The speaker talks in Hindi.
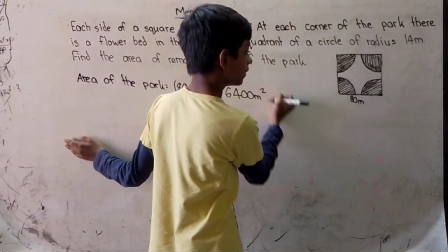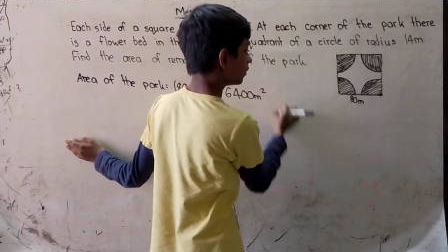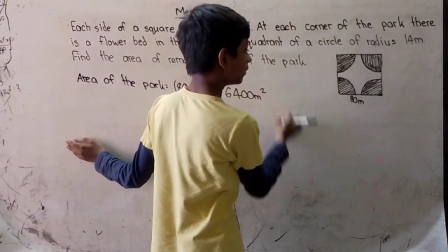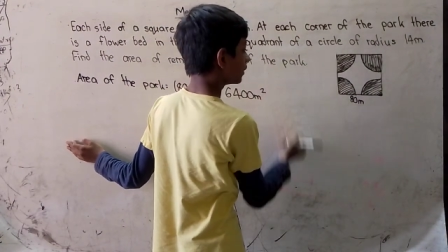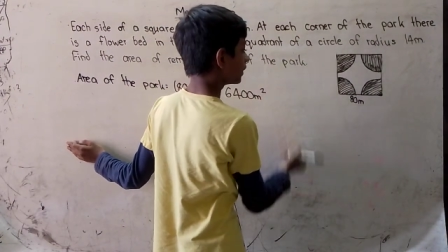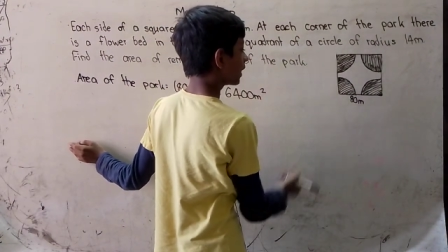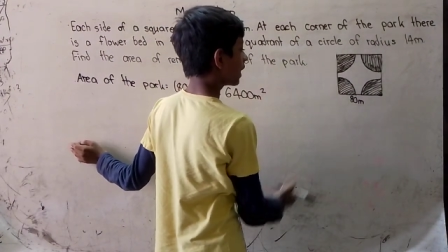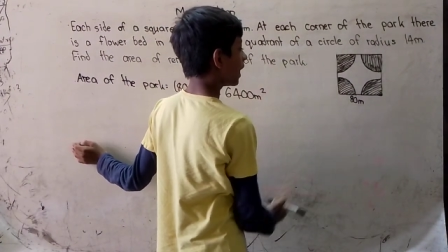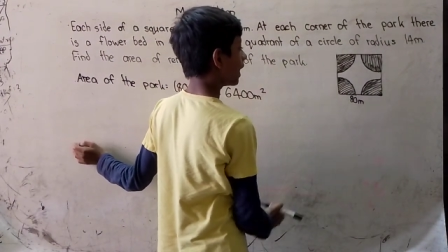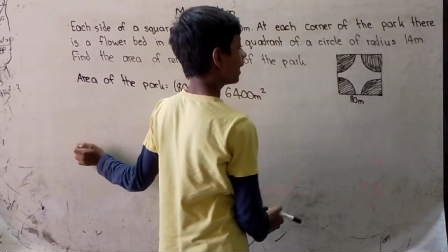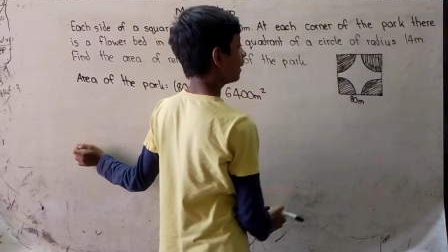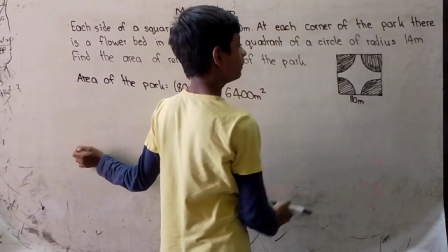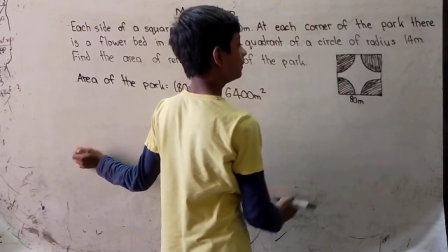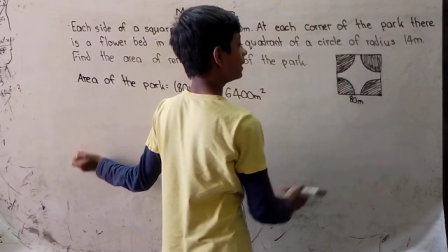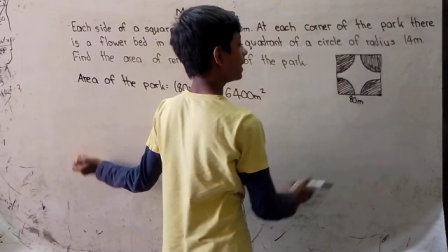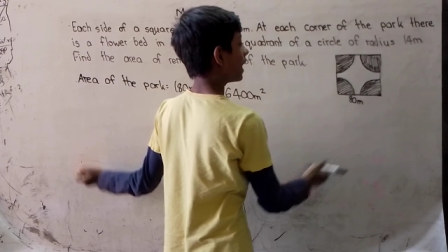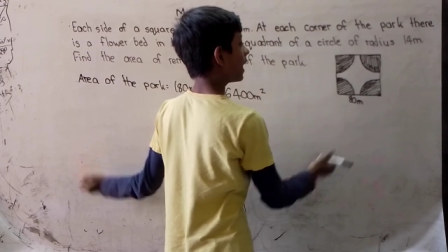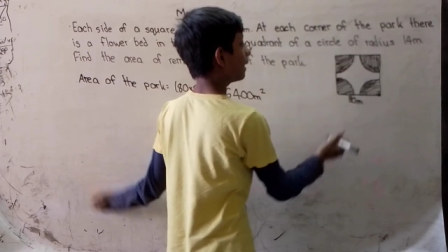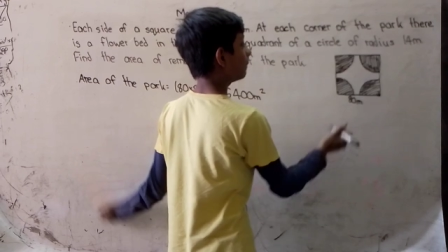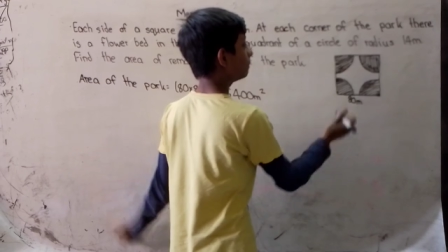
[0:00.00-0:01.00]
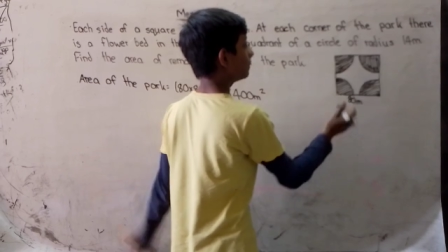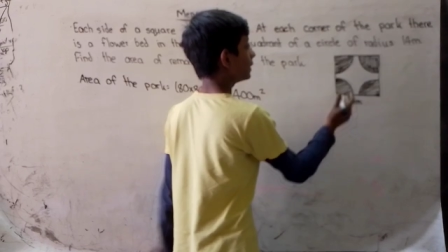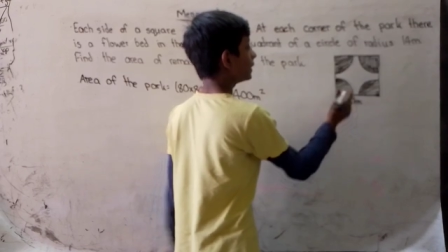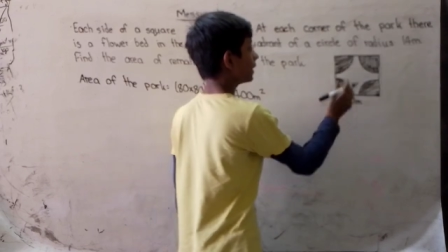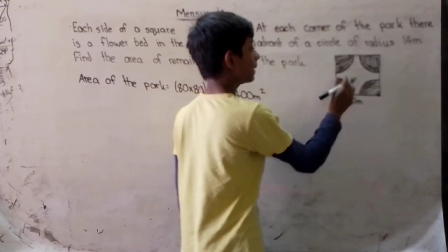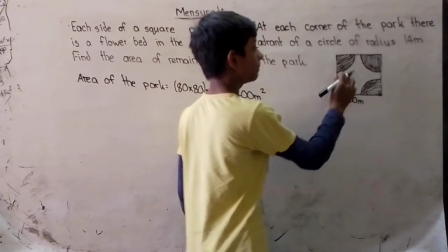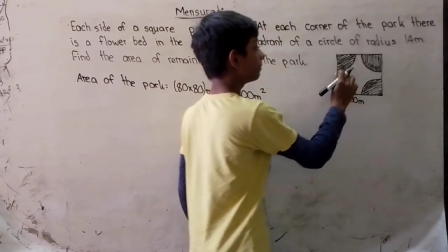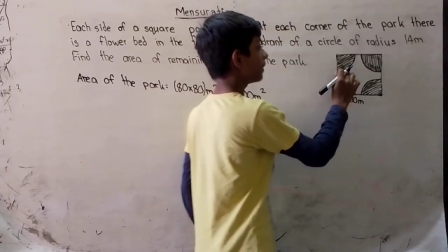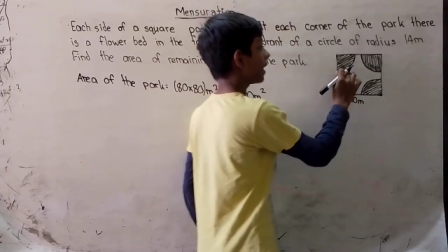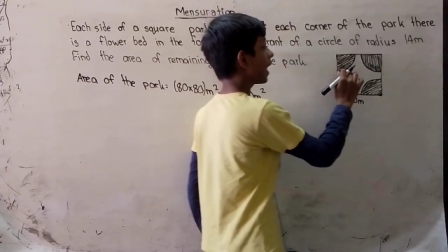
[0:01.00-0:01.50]
ये हो गया अब यहाँ पे
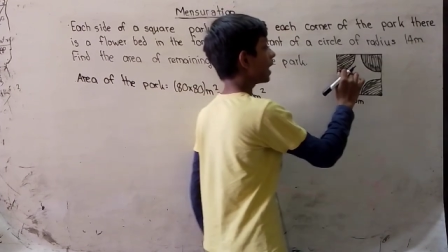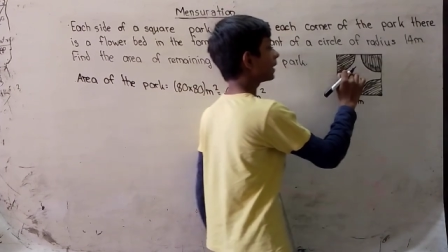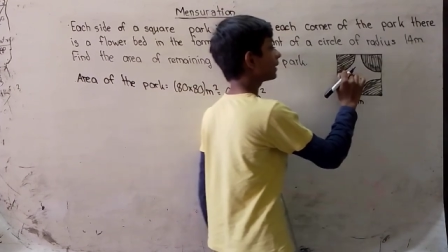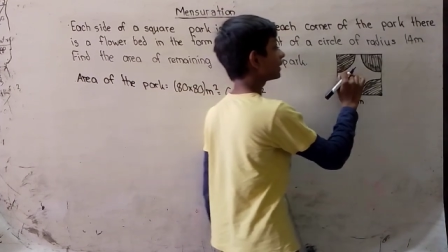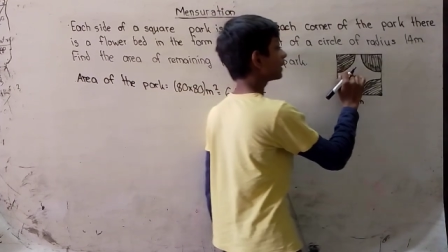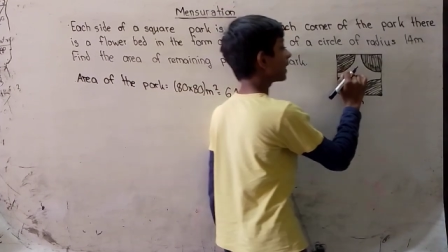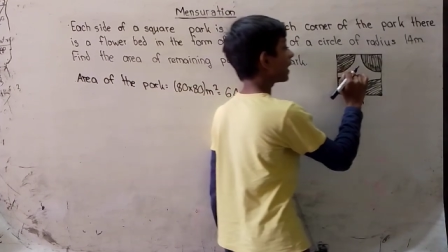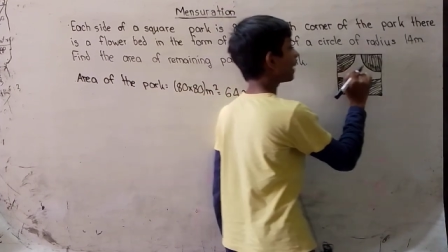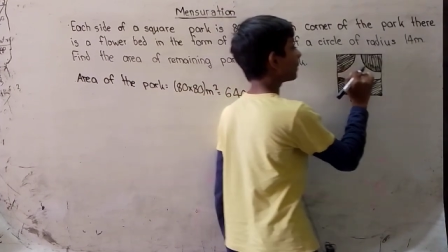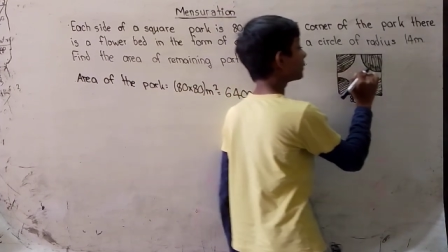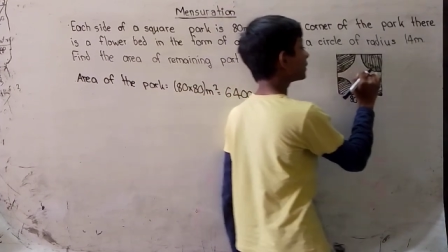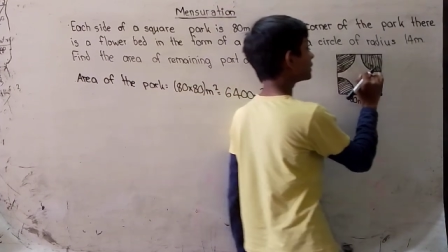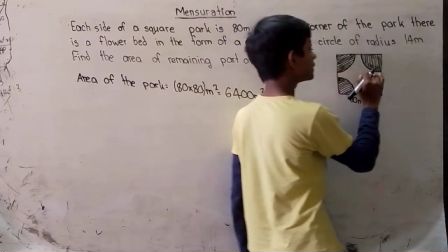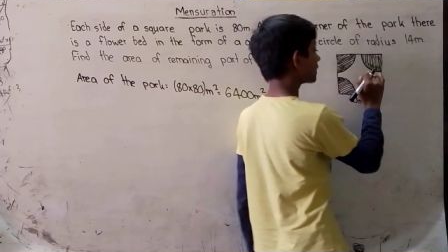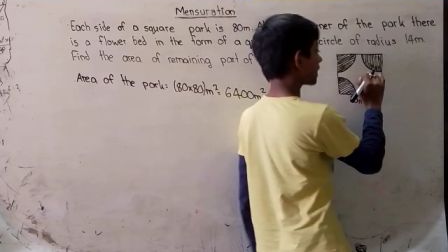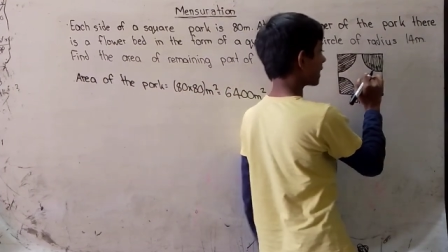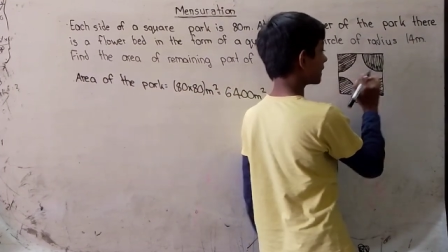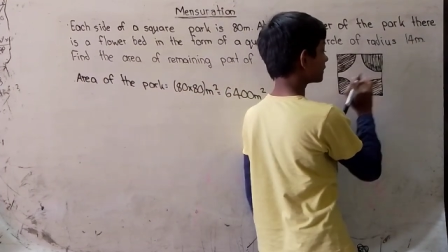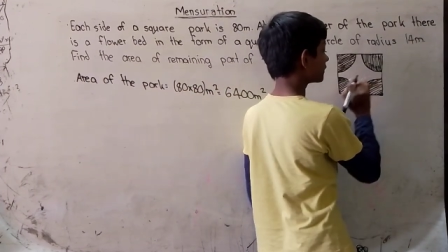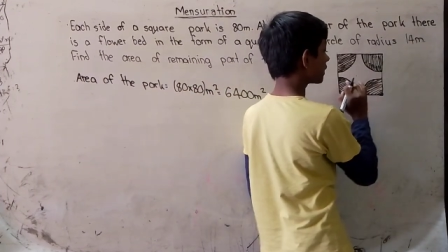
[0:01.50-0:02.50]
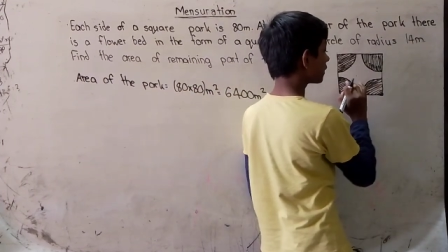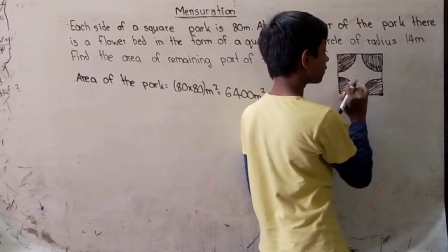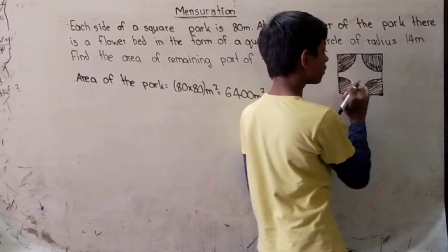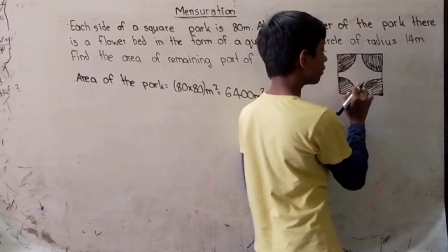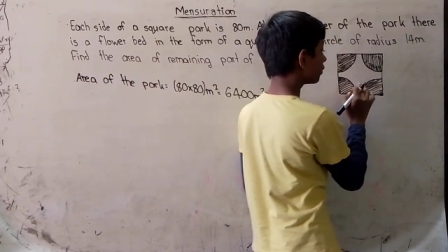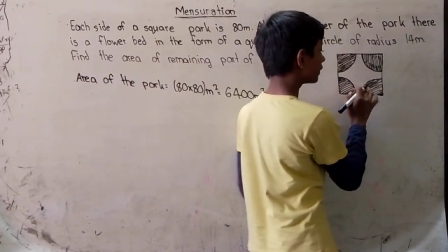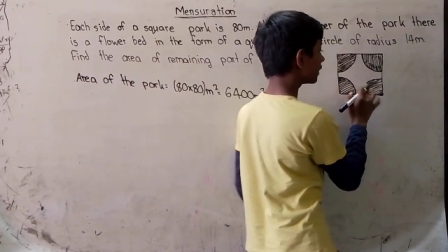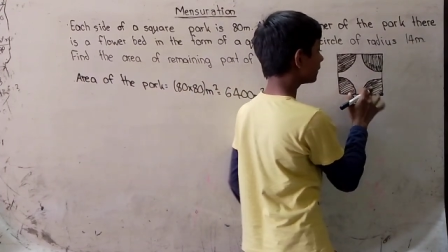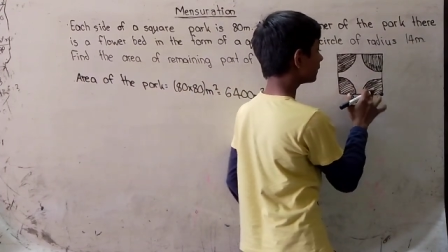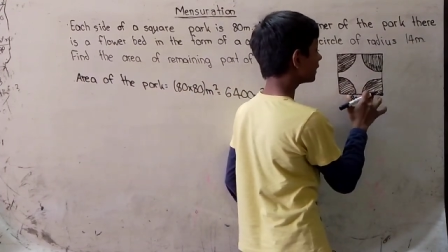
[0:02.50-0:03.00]
ये पार्ट के यहाँ पे चार चार
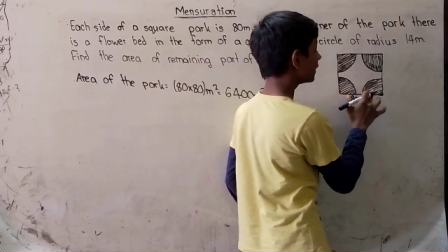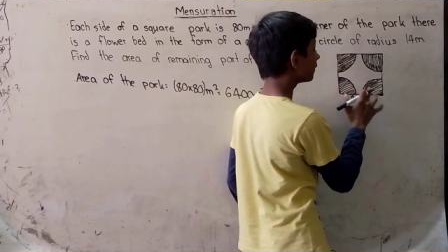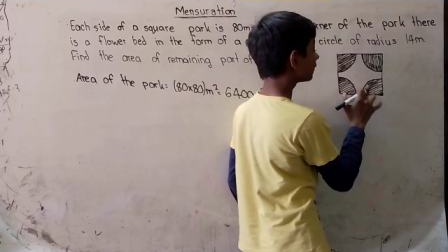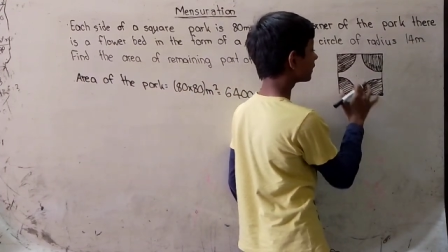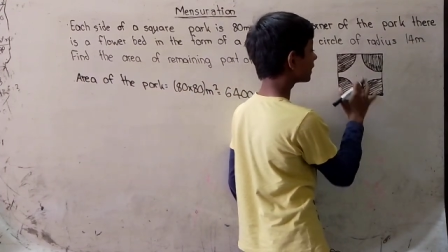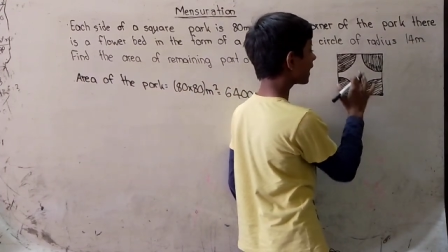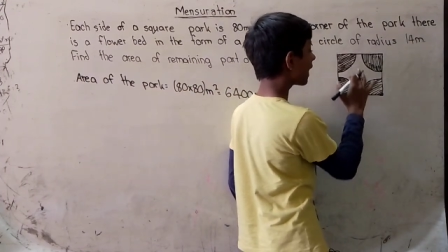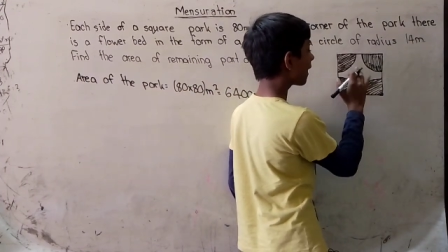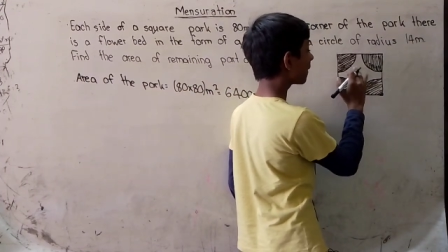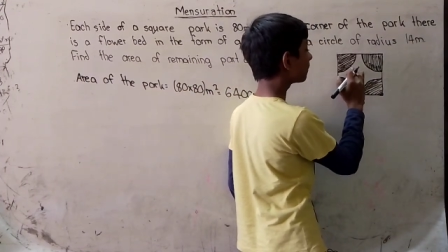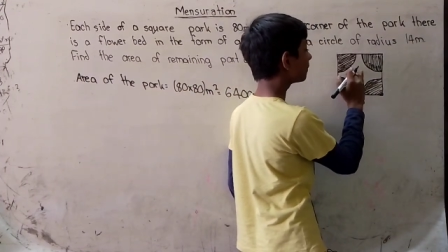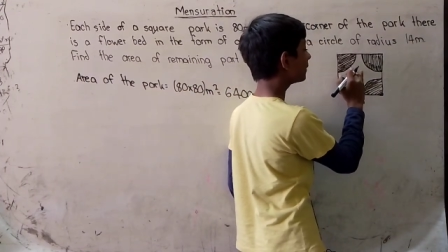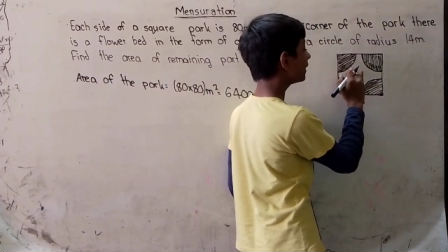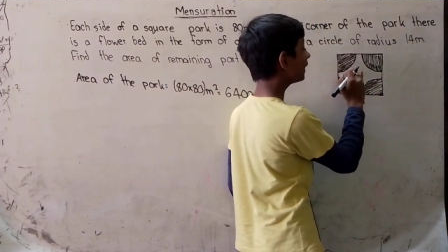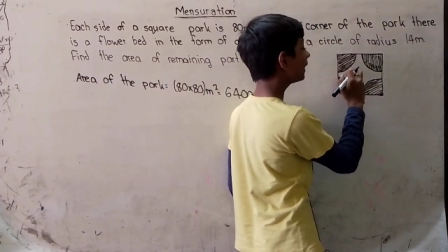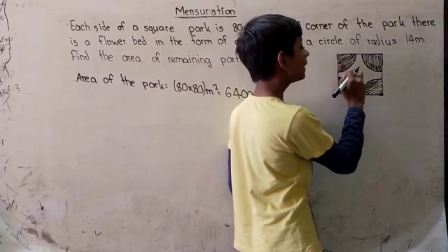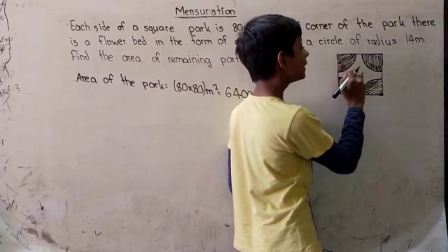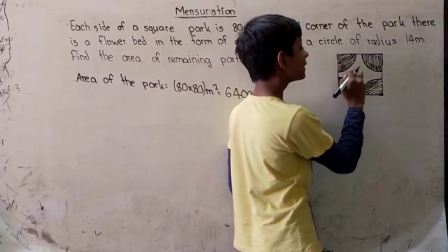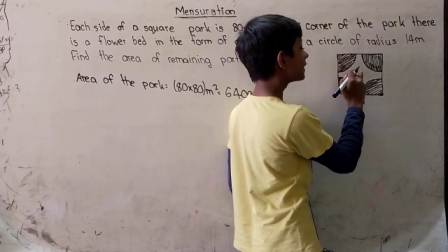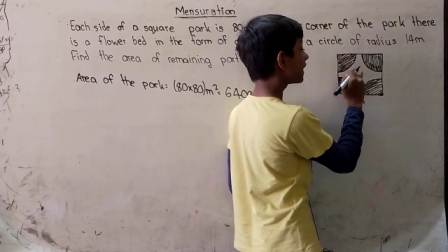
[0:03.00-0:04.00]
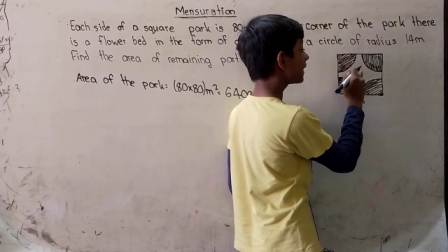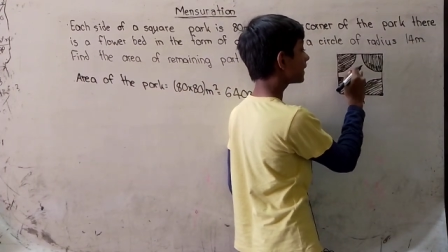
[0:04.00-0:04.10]
कोने मतलब कि यहाँ पे